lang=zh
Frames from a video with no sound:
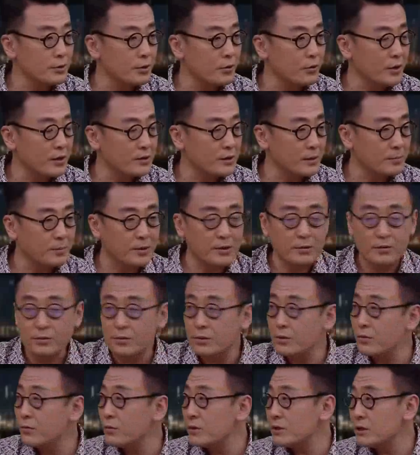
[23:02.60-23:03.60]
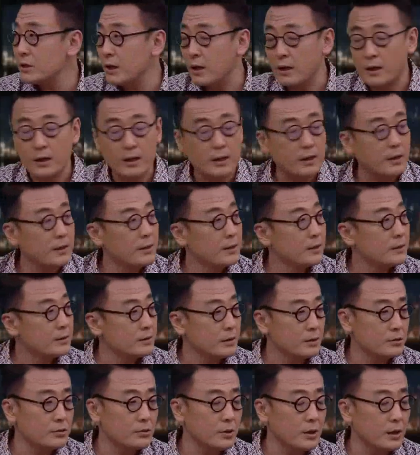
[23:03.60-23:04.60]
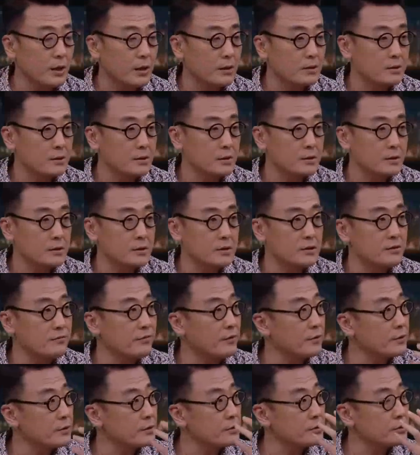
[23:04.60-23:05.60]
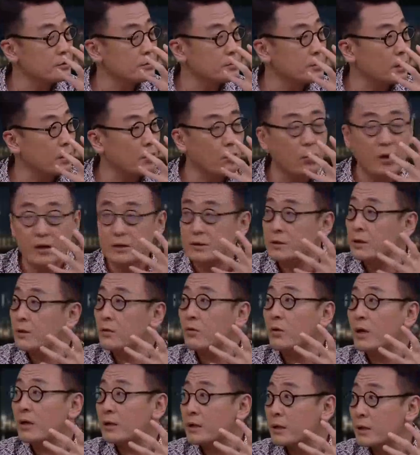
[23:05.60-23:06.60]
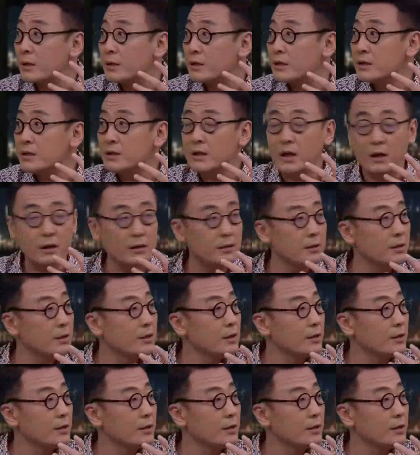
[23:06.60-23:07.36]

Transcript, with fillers: 有个画家朋友跟我讲啊，他说啊，这个西方人是他画人画的很像，